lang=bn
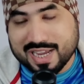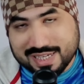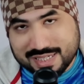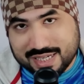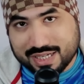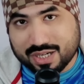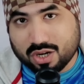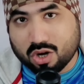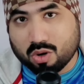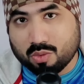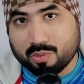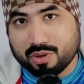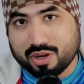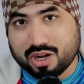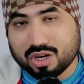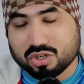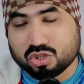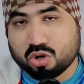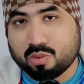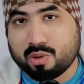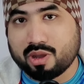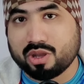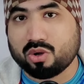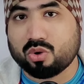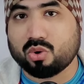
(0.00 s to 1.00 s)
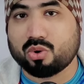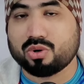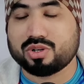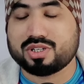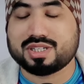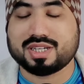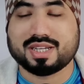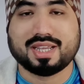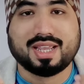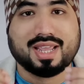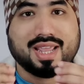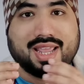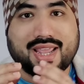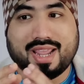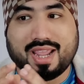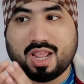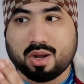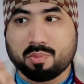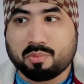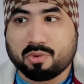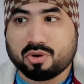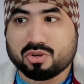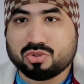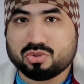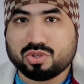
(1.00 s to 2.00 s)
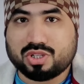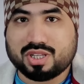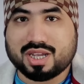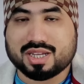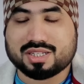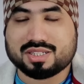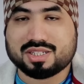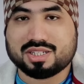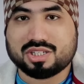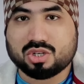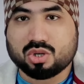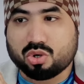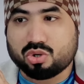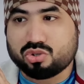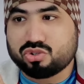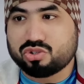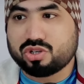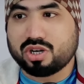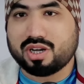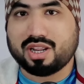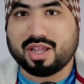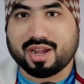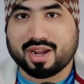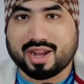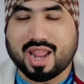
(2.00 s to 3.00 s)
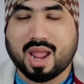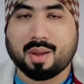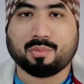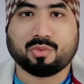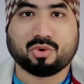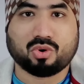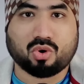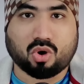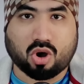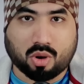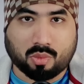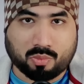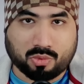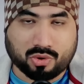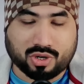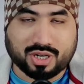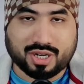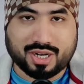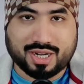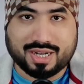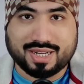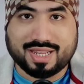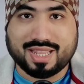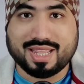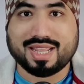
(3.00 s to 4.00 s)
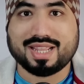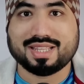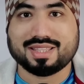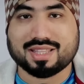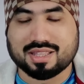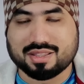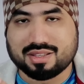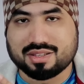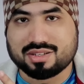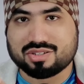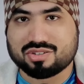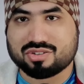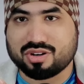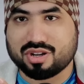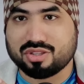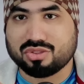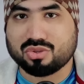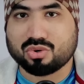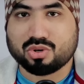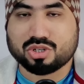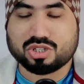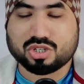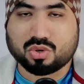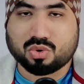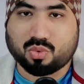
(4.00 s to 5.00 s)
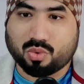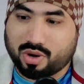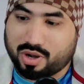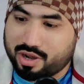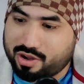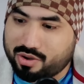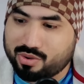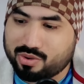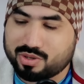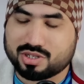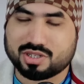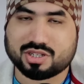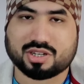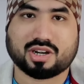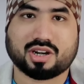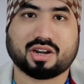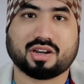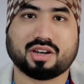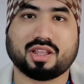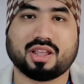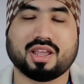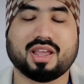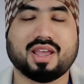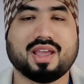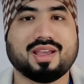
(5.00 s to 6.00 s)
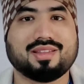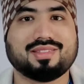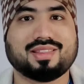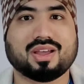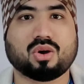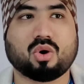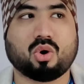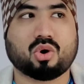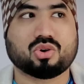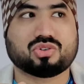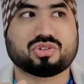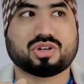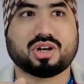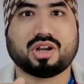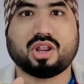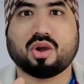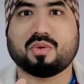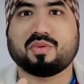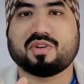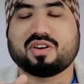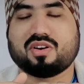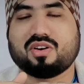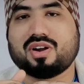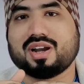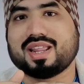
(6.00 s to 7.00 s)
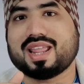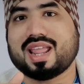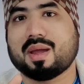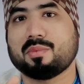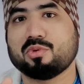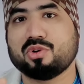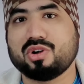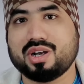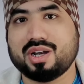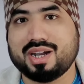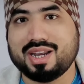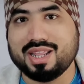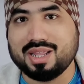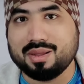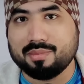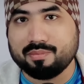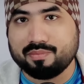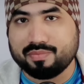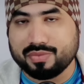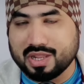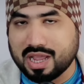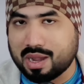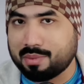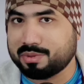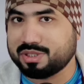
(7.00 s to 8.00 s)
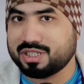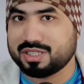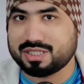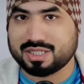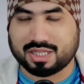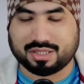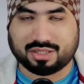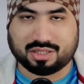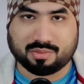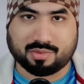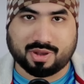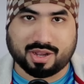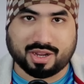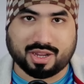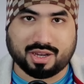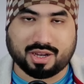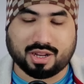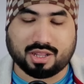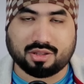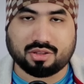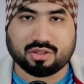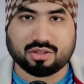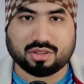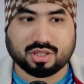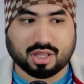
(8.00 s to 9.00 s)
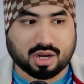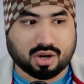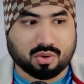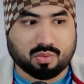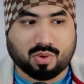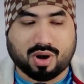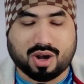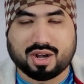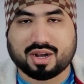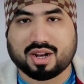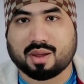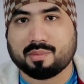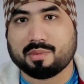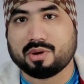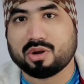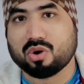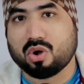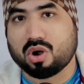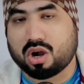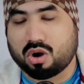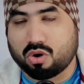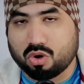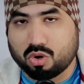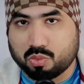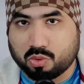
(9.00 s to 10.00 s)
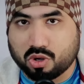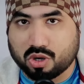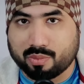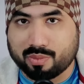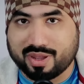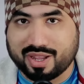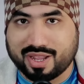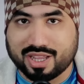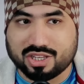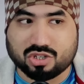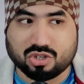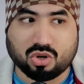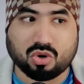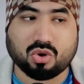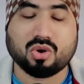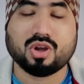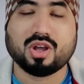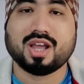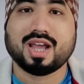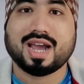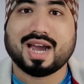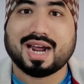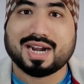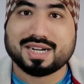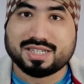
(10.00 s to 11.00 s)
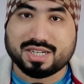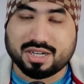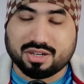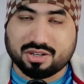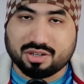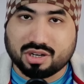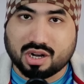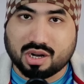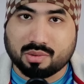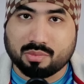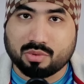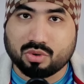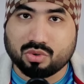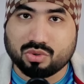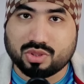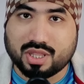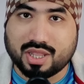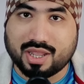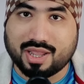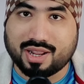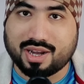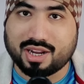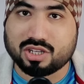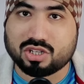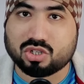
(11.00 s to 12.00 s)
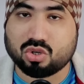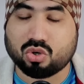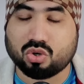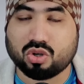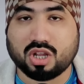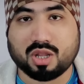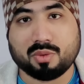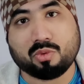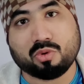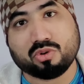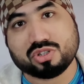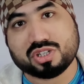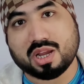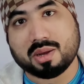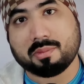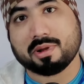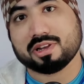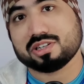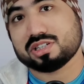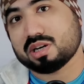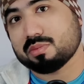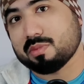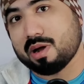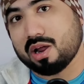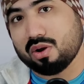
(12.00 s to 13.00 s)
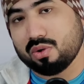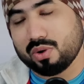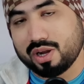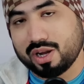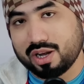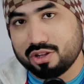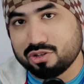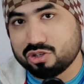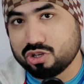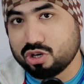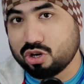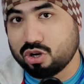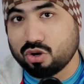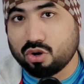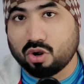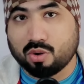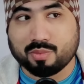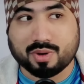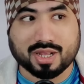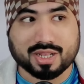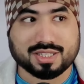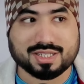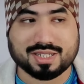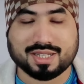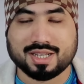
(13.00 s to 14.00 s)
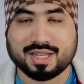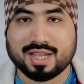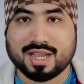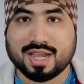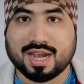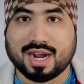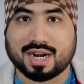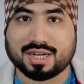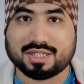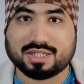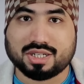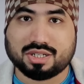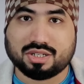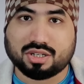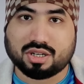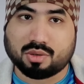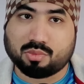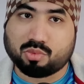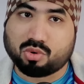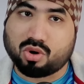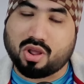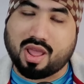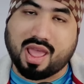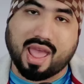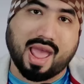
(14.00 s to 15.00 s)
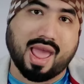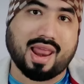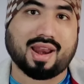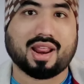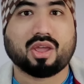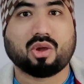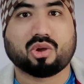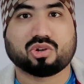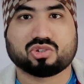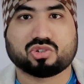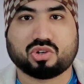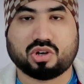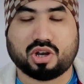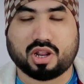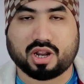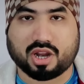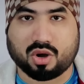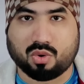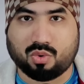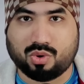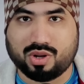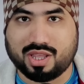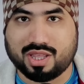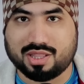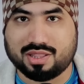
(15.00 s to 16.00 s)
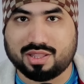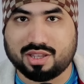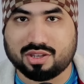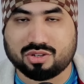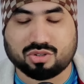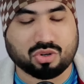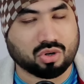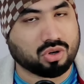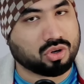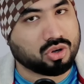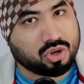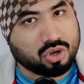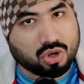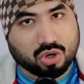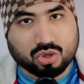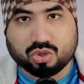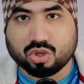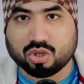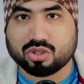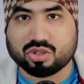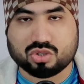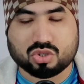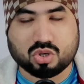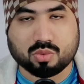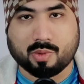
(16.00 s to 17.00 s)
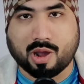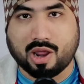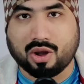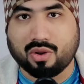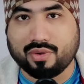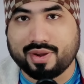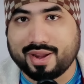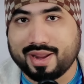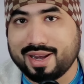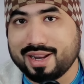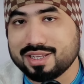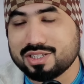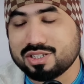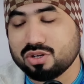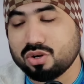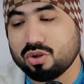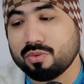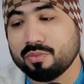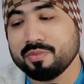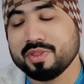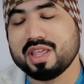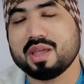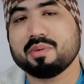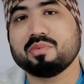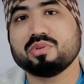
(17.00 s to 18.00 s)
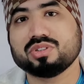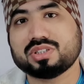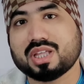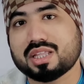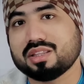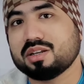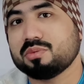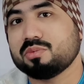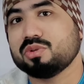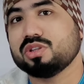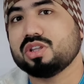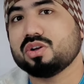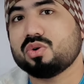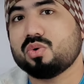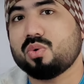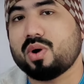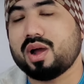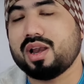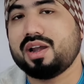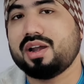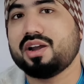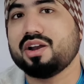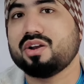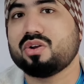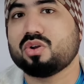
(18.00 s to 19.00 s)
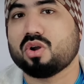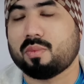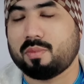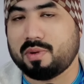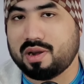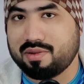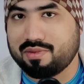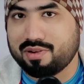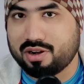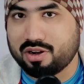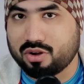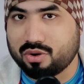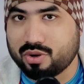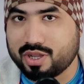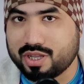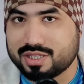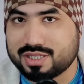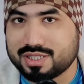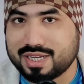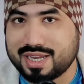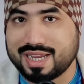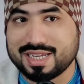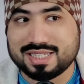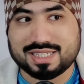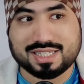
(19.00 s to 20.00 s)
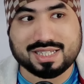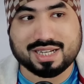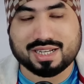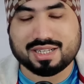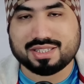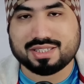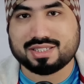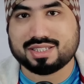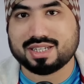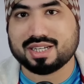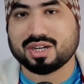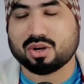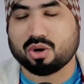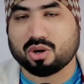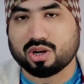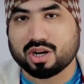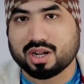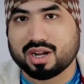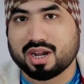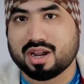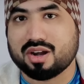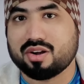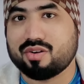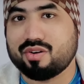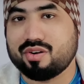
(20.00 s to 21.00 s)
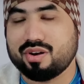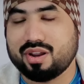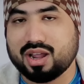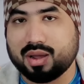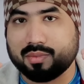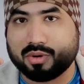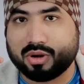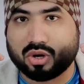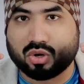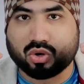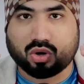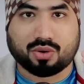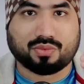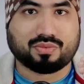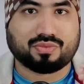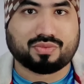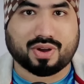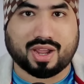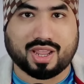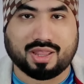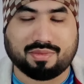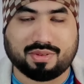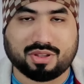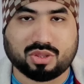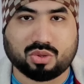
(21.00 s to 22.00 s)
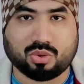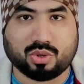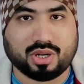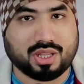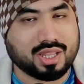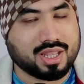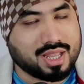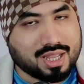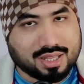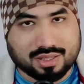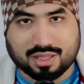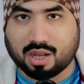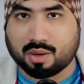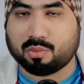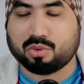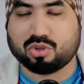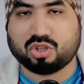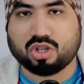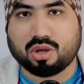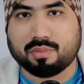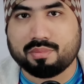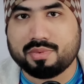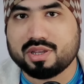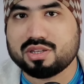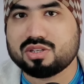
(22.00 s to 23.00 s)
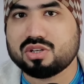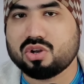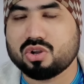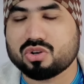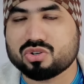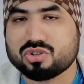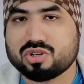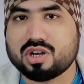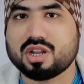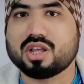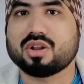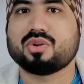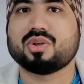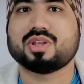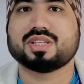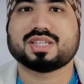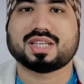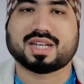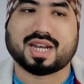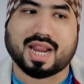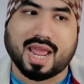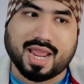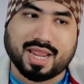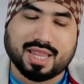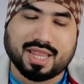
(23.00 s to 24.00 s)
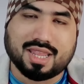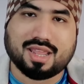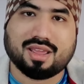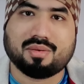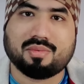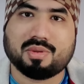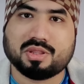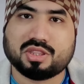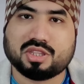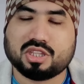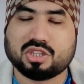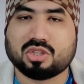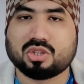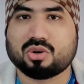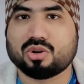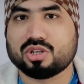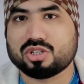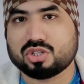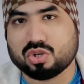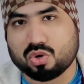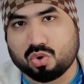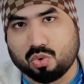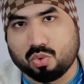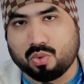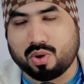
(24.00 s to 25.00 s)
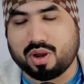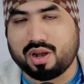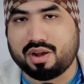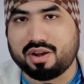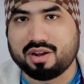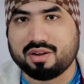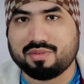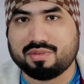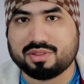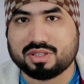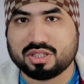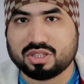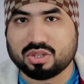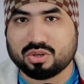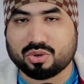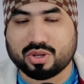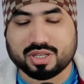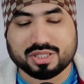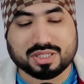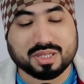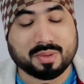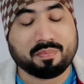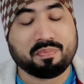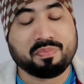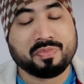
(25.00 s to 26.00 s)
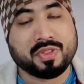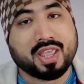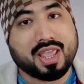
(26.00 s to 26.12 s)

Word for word: সেটার অপেক্ষা সবাই করছে এরপর এরপর যদি আসি যে অস্ট্রেলিয়া কেমন অপোনেন্ট কী কী তাদের স্ট্রেংথ রয়েছে কোয়ালিটি রয়েছে সেটা নিয়ে দেখো অস্ট্রেলিয়া ওভারঅল কেমন টিম আমাদের জানতে বাকি নেই তারা ওয়ার্ল্ড কাপে নক আউট পর্বে গিয়েছিল আর্জেন্টিনার বিরুদ্ধে হেরেছিল এবং সেই ম্যাচটা ভালো খেলেছিল এরকম না যে আর্জেন্টিনা পুরো হেলায় অস্ট্রেলিয়াকে উড়িয়ে দিয়েছিল যথেষ্ট ভালো খেলেছিল এবং তাদের মধ্যে কোয়ালিটি টপ লেভেলে রয়েছে এশিয়ান যে কটা কান্ট্রিকে আমরা টপ ফাইভে ধরি তার মধ্যে অবভিয়াসলি অস্ট্রেলিয়া রয়েছে র্যাঙ্কিংয়ের ভিত্তিতে রয়েছে কোয়ালিটির ভিত্তিতে রয়েছে